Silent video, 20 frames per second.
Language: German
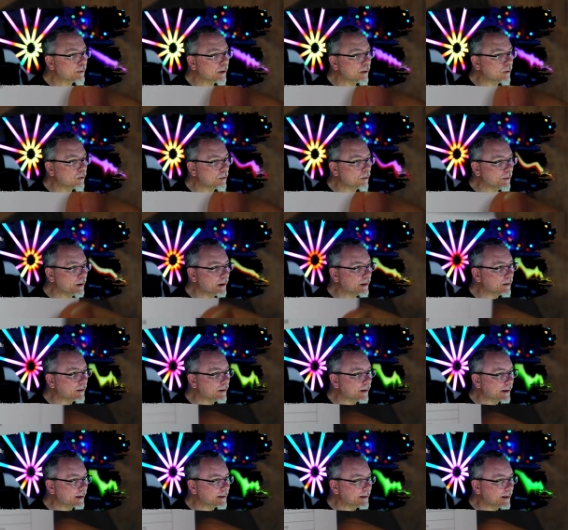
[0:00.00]
Ich habe da
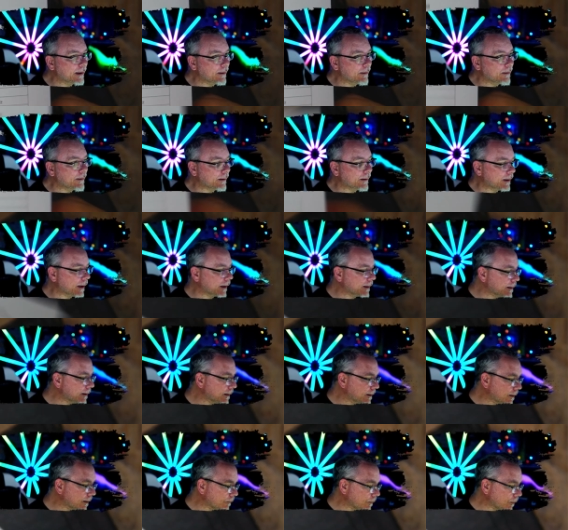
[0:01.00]
nur im Internet gesehen,
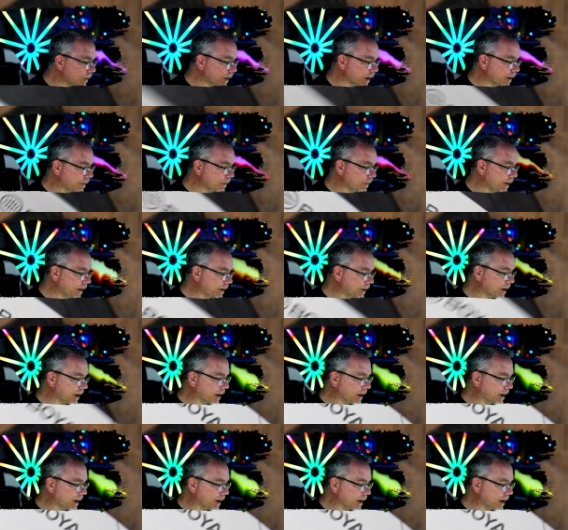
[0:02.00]
dass es davon